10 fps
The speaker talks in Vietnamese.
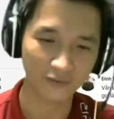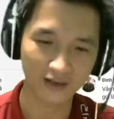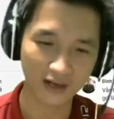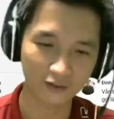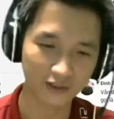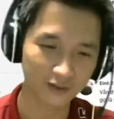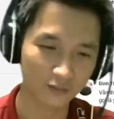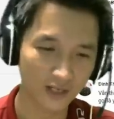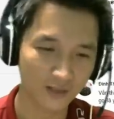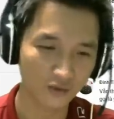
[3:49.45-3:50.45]
bởi vì đạo chuẩn
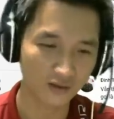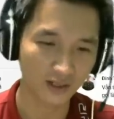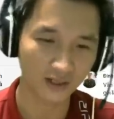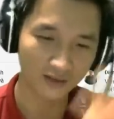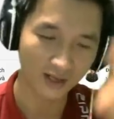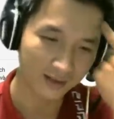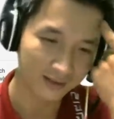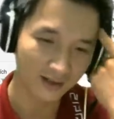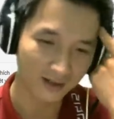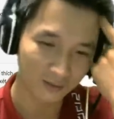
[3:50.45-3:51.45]
trong đây là một người gọi là
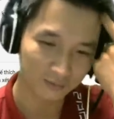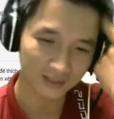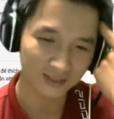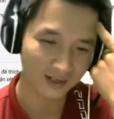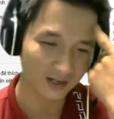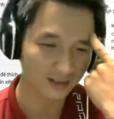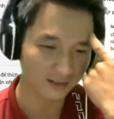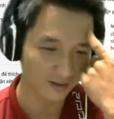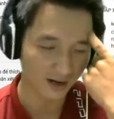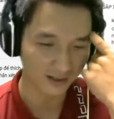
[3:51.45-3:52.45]
như là không thích danh lợi
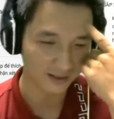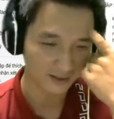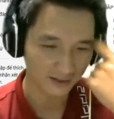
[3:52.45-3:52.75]
thì phải.